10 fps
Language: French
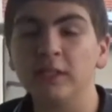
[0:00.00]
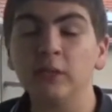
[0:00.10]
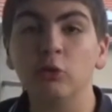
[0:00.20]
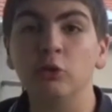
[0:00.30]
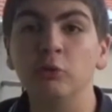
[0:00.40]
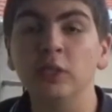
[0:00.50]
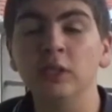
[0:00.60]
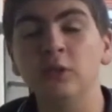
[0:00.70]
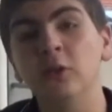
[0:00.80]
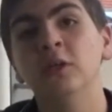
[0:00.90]
14 juillet
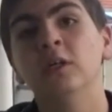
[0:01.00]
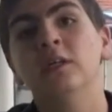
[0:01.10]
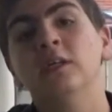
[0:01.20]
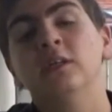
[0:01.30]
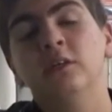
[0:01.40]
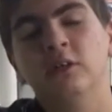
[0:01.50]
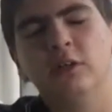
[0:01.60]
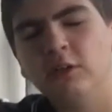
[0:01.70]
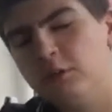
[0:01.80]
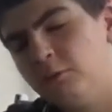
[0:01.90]
de
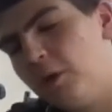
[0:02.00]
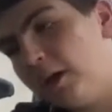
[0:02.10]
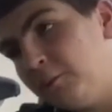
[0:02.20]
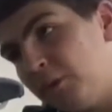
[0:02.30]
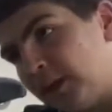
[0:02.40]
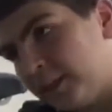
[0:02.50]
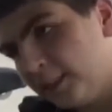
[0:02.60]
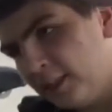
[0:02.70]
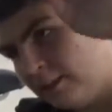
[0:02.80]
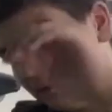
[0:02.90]
euh, Warren
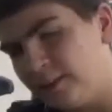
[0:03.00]
Barguil.